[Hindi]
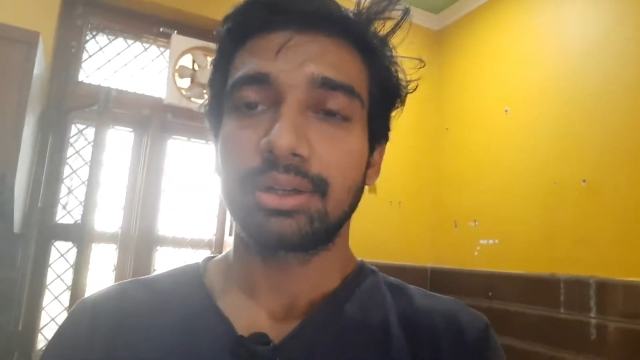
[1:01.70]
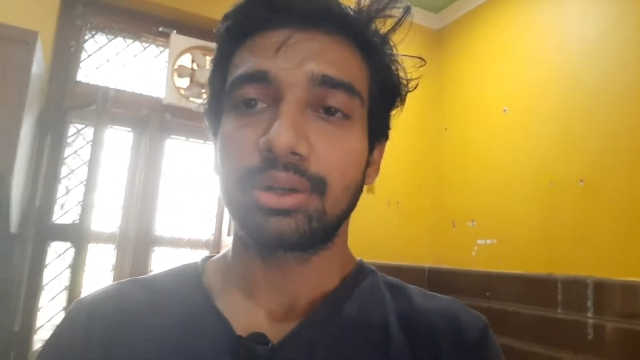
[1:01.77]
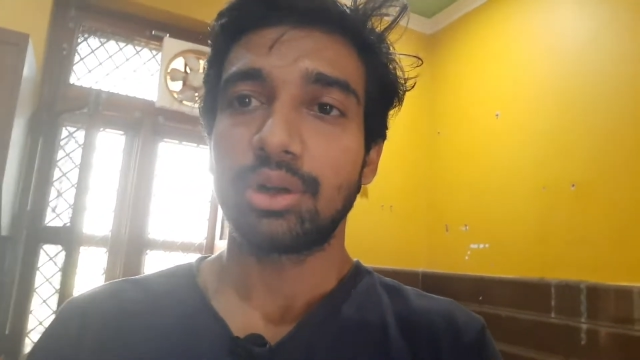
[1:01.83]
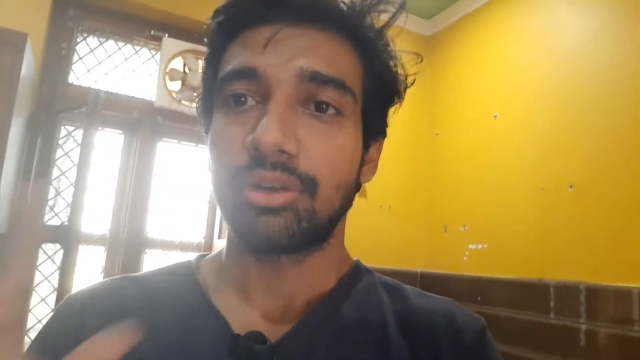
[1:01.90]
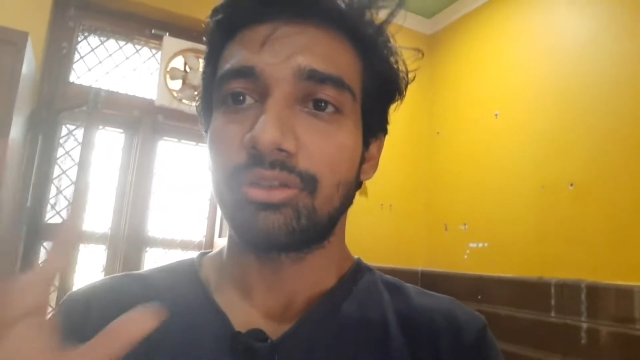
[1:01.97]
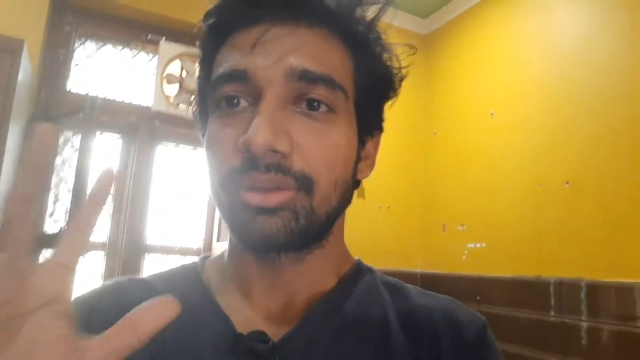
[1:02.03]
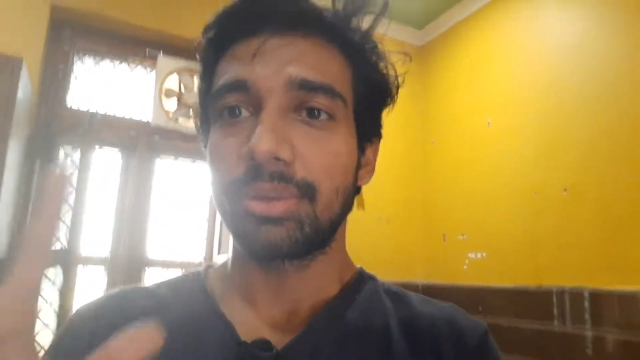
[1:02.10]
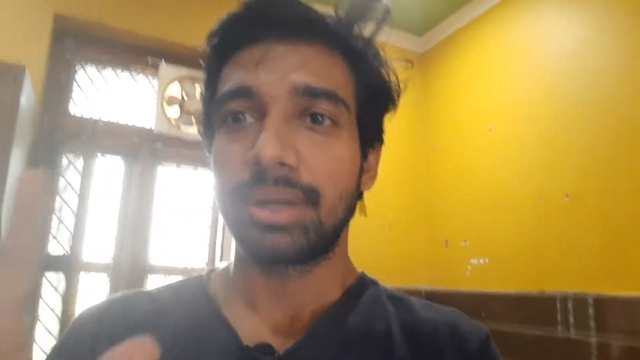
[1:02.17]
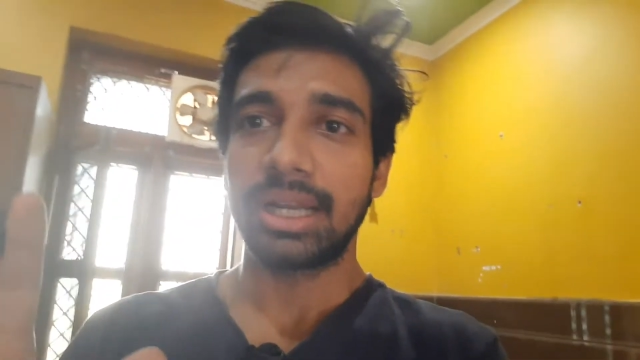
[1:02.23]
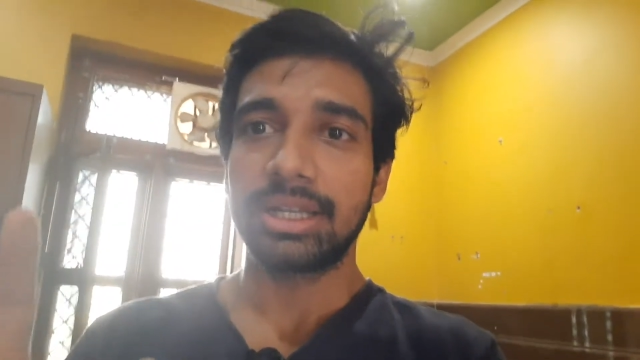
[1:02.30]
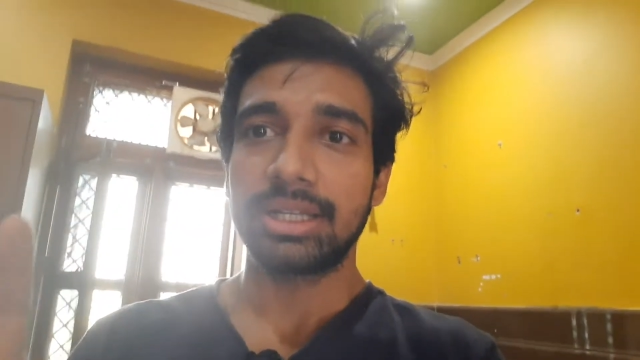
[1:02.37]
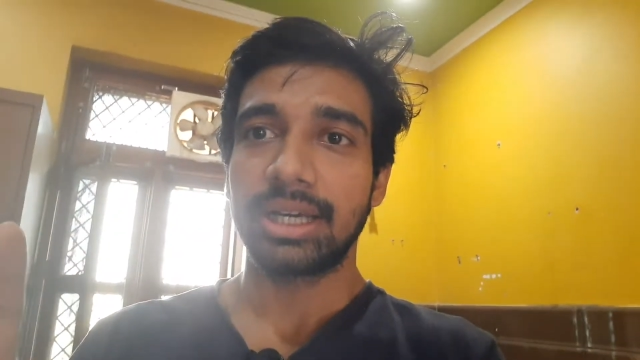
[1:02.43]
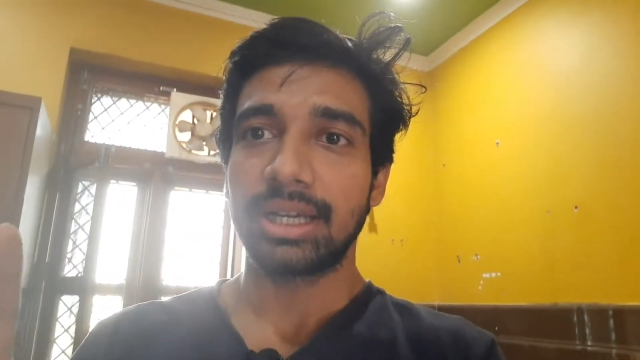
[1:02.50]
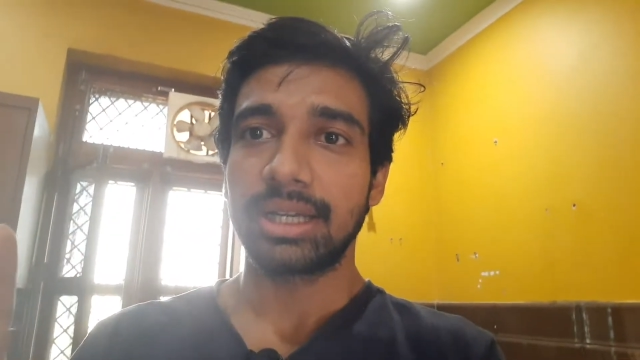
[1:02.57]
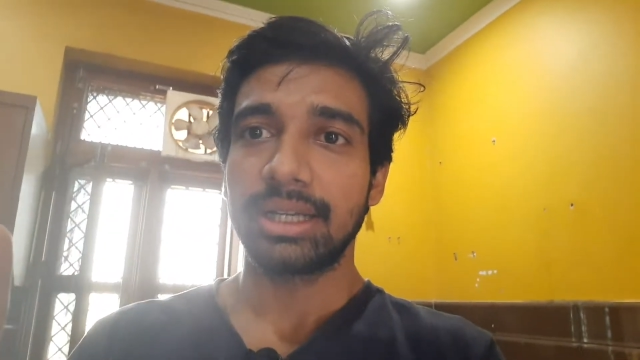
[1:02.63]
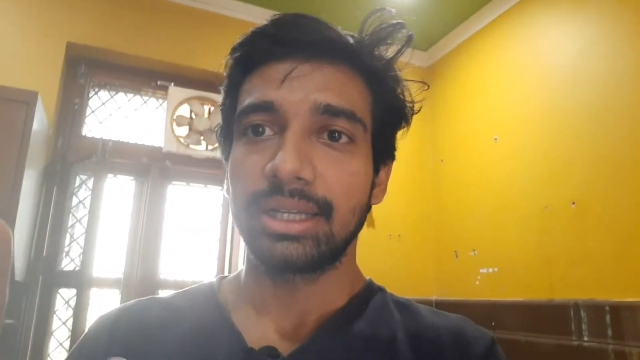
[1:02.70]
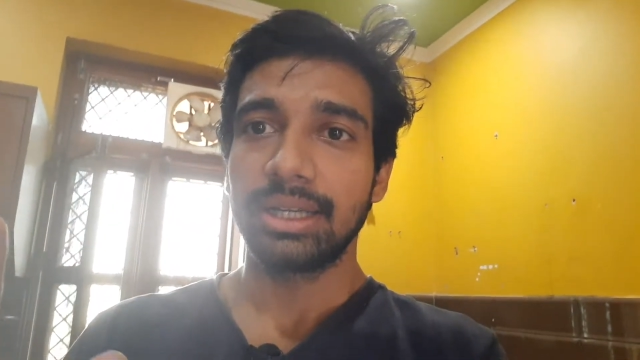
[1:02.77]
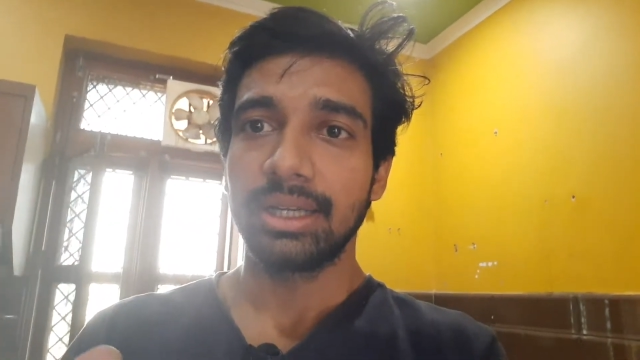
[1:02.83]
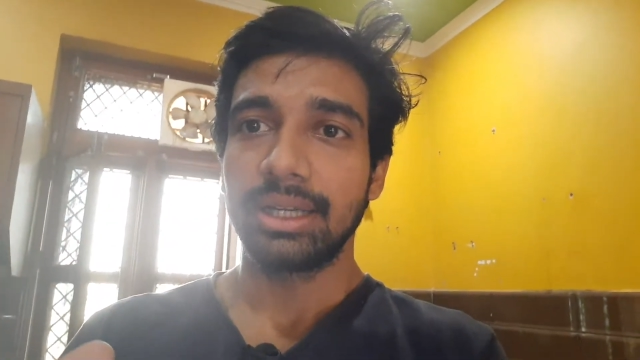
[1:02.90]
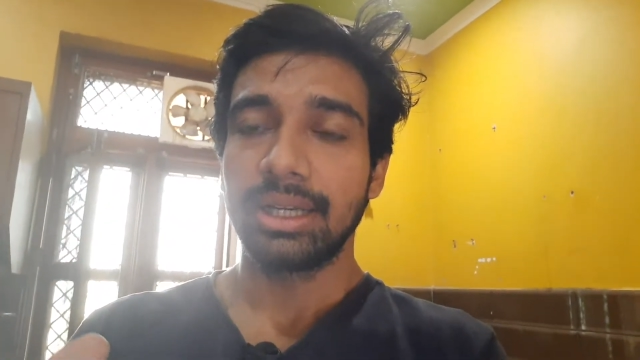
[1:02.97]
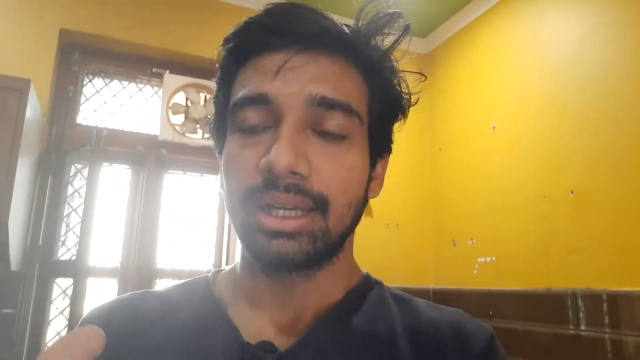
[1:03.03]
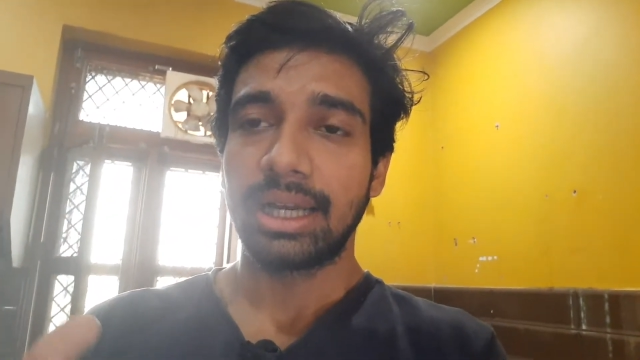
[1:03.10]
कॉफ़ी बनाए जा रहे हैं
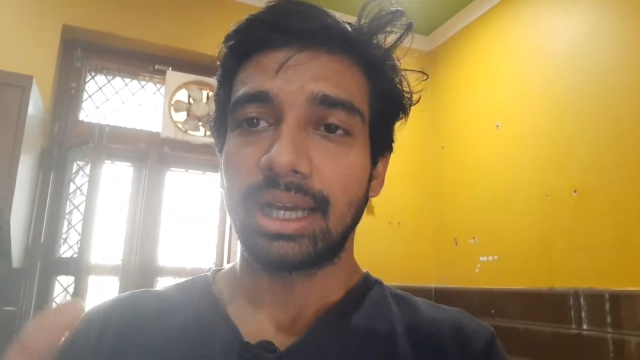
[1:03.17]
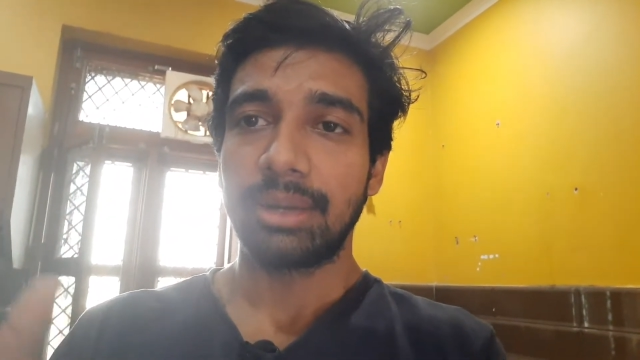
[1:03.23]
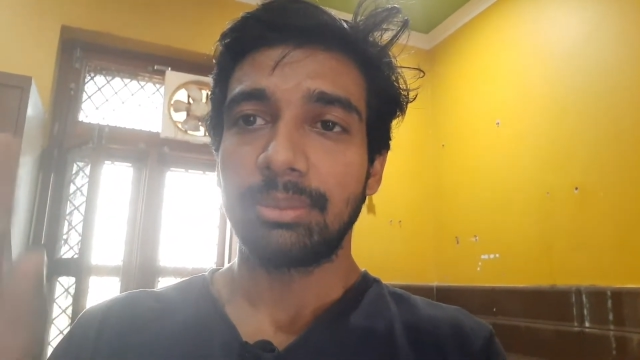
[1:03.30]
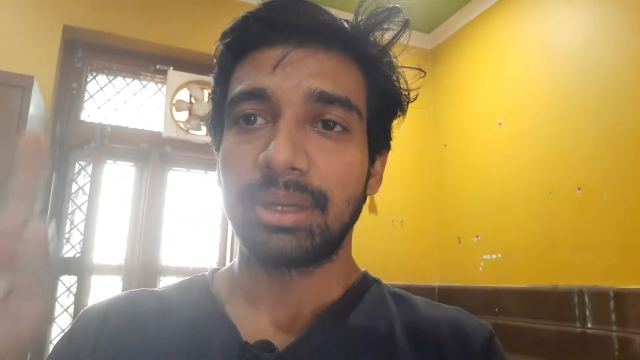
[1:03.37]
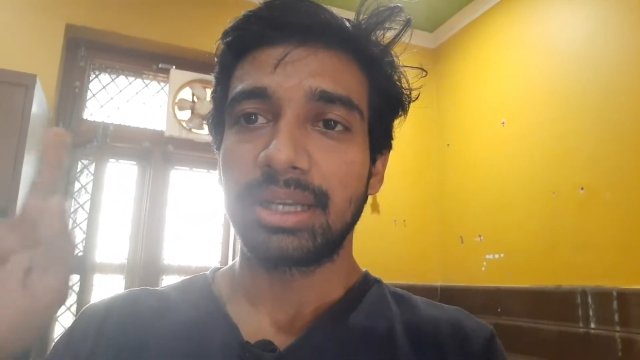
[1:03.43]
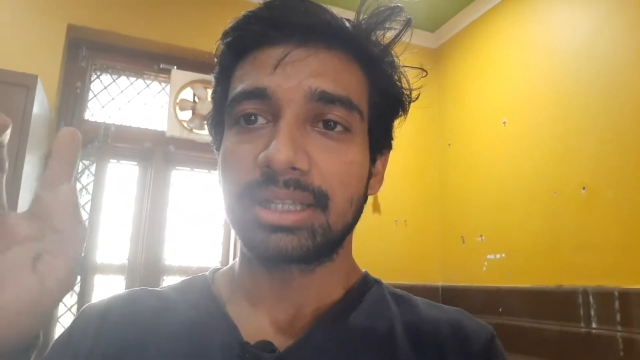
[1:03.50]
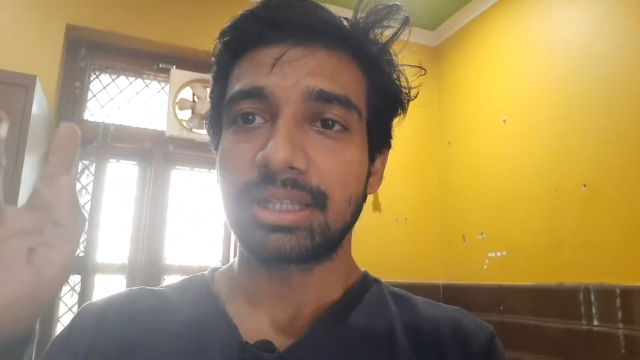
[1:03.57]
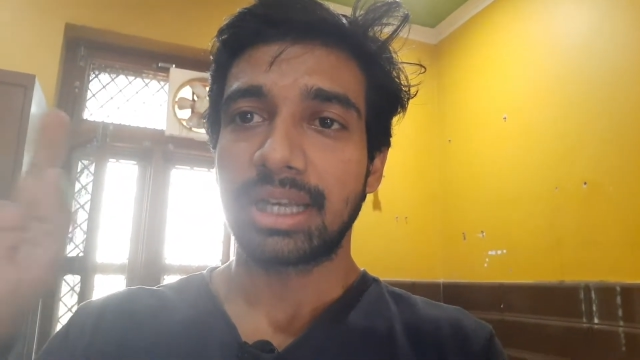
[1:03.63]
एंड मेरे